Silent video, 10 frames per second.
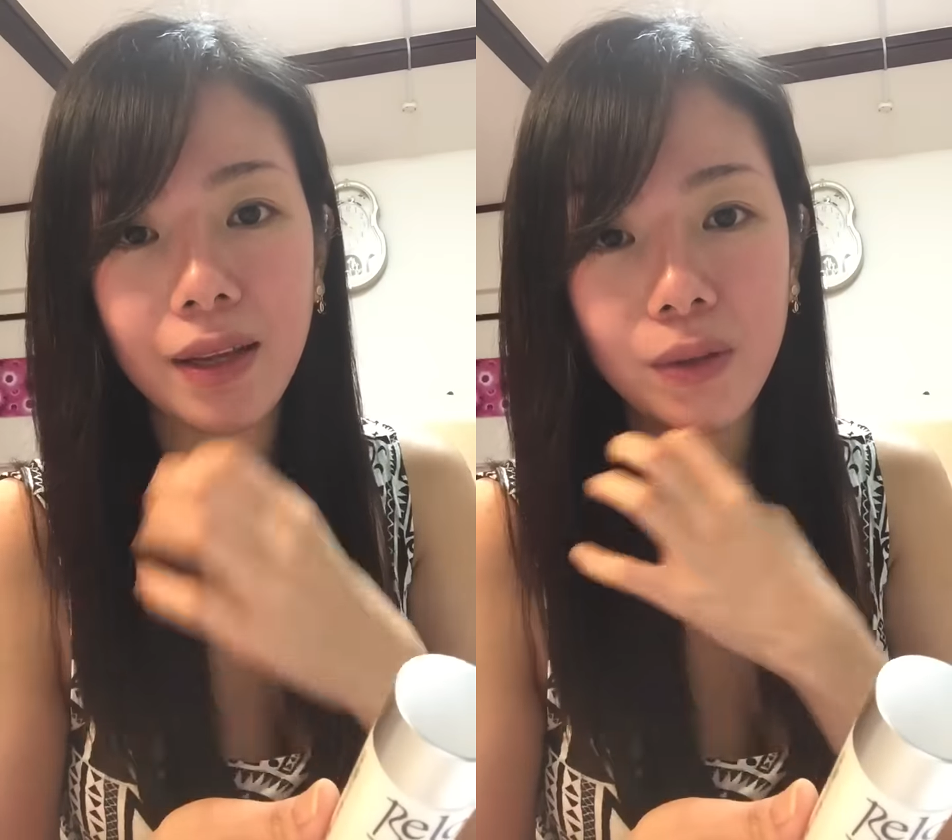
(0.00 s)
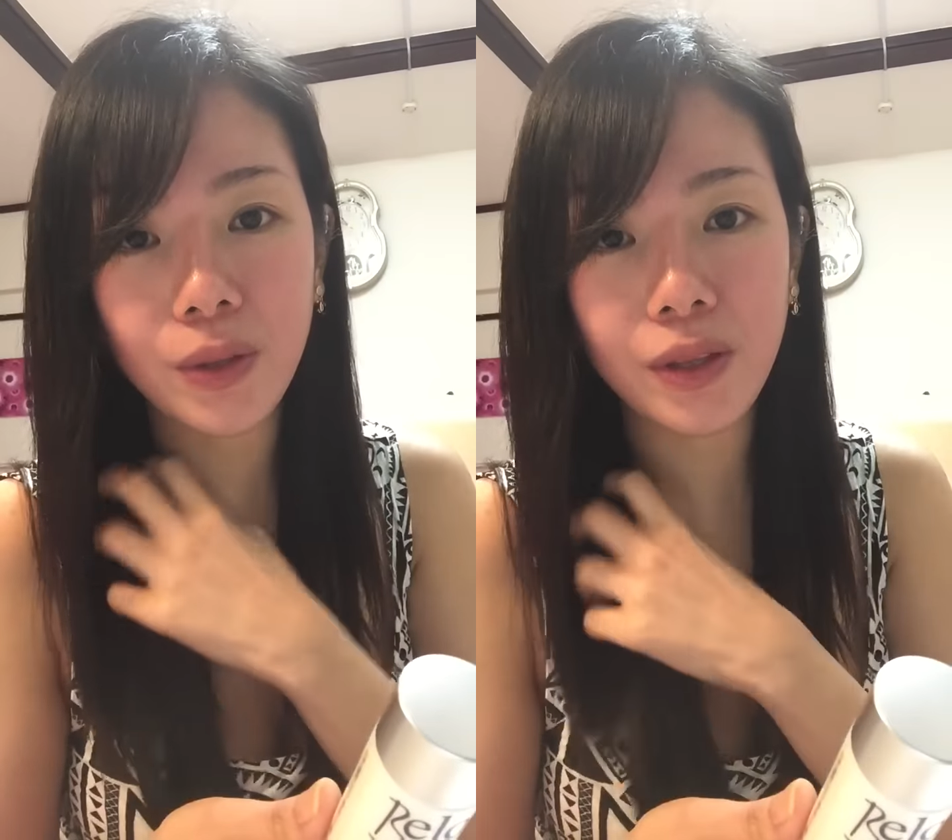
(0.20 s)

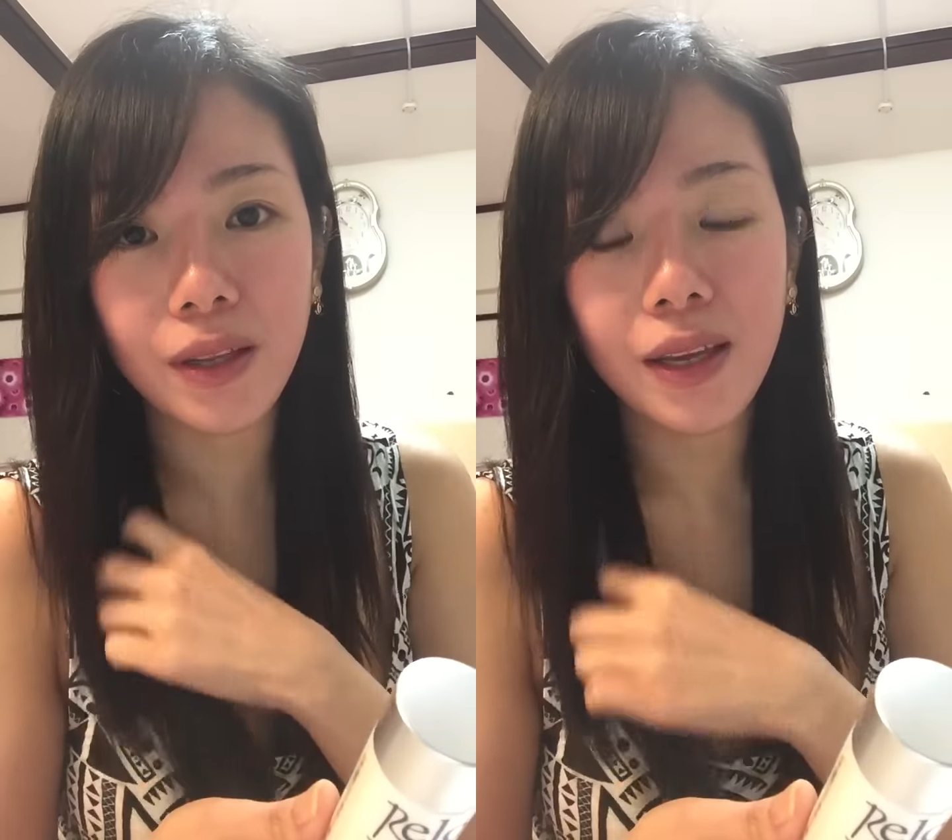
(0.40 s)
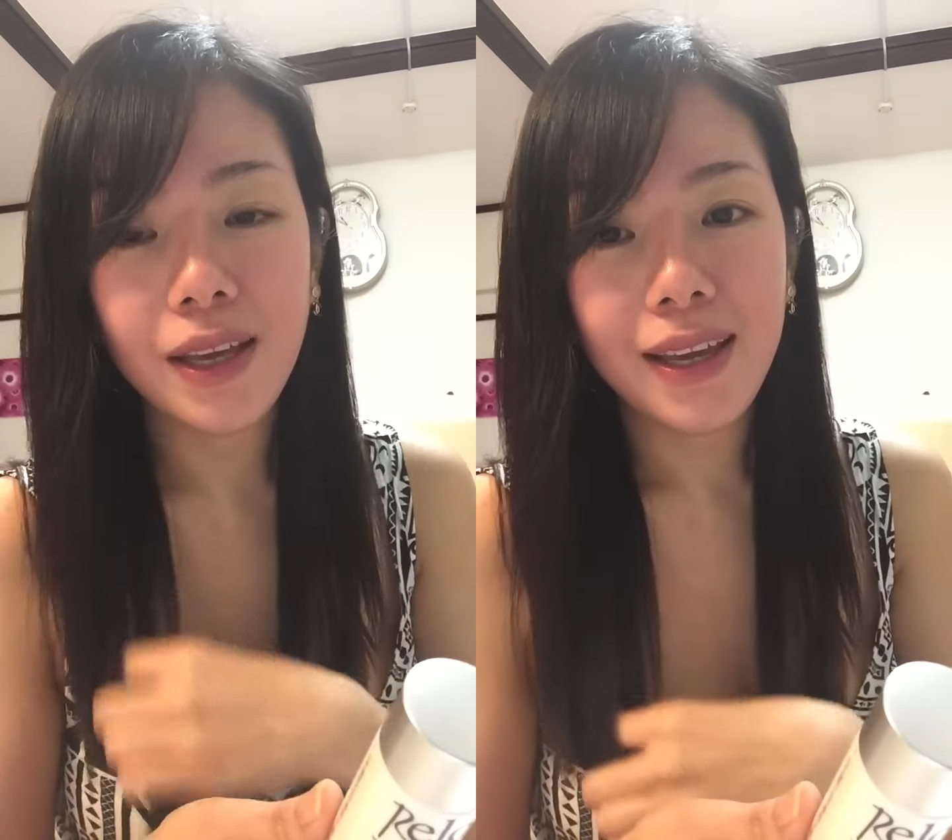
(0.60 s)
ganun.
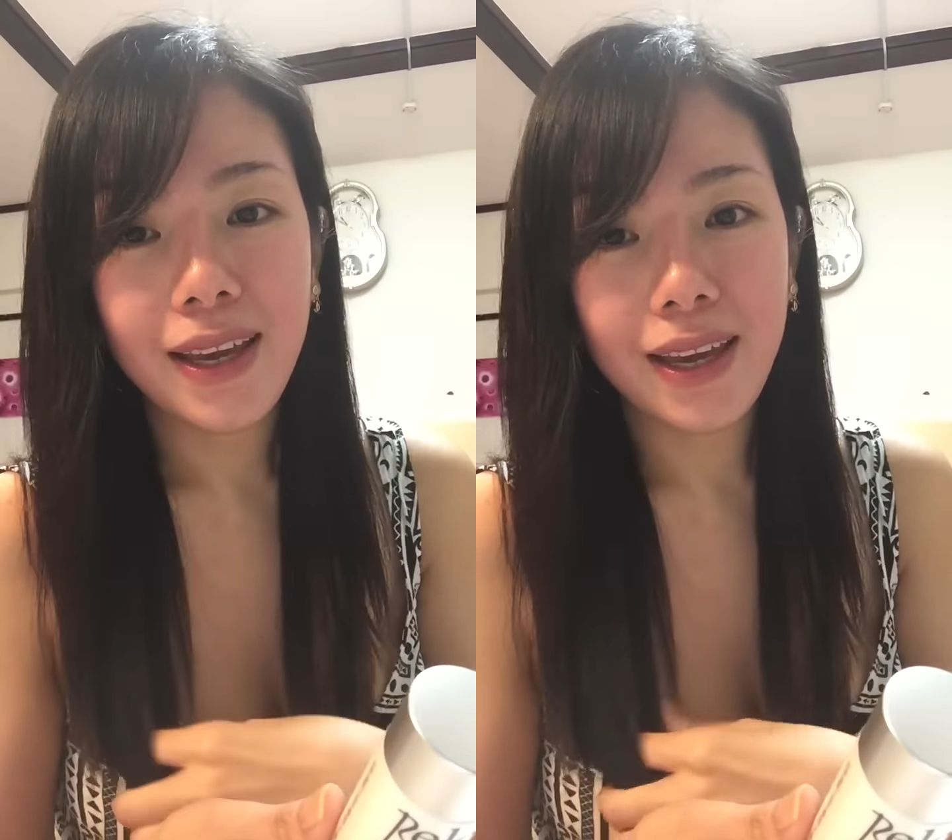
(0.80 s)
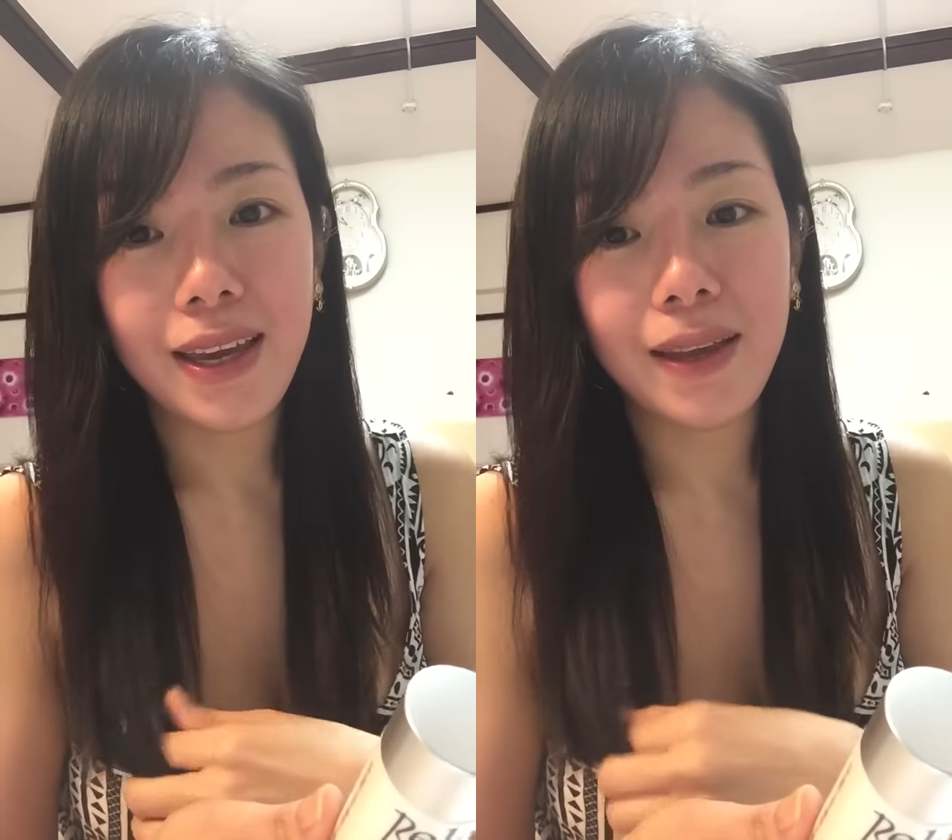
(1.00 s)

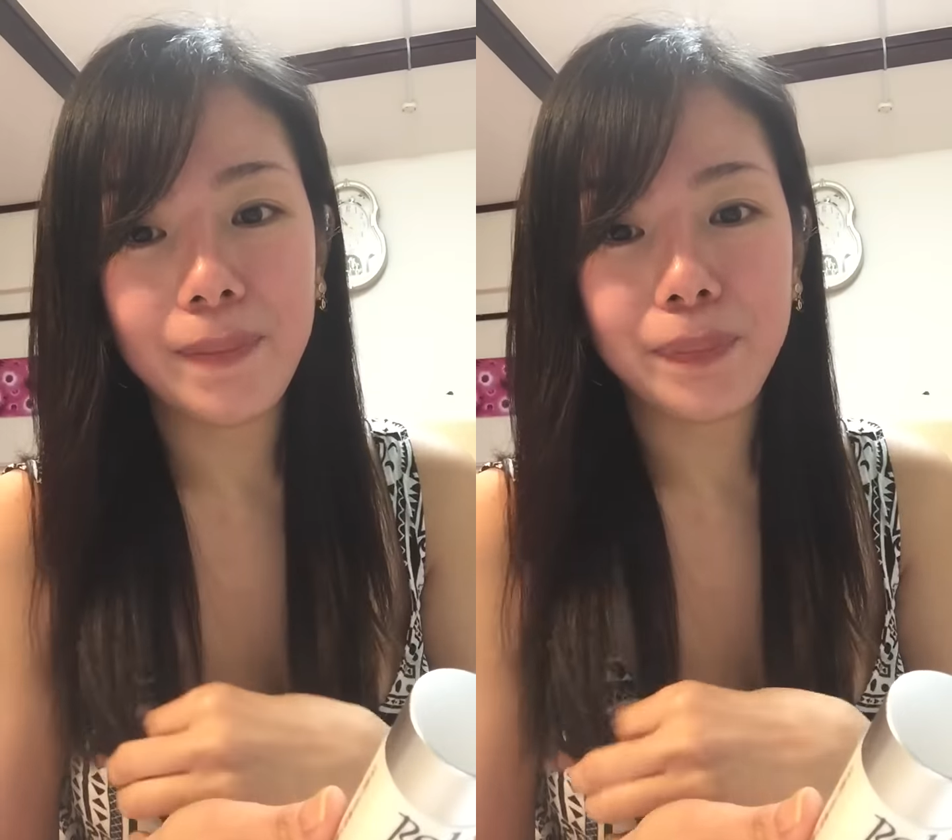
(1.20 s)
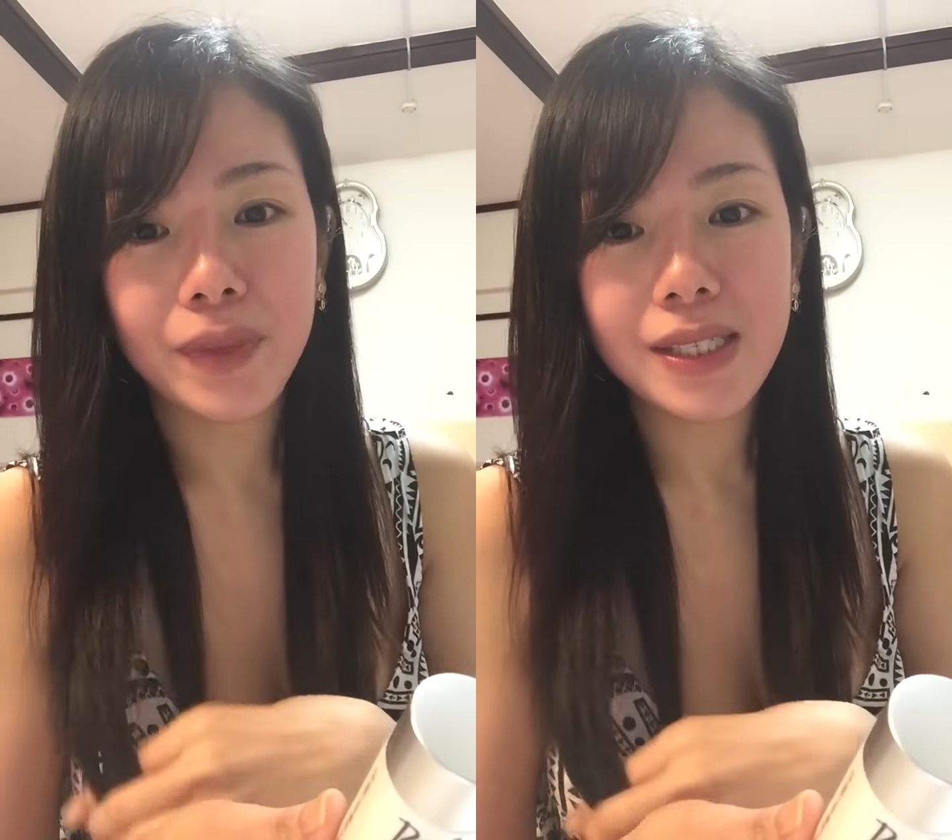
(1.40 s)
Ayan.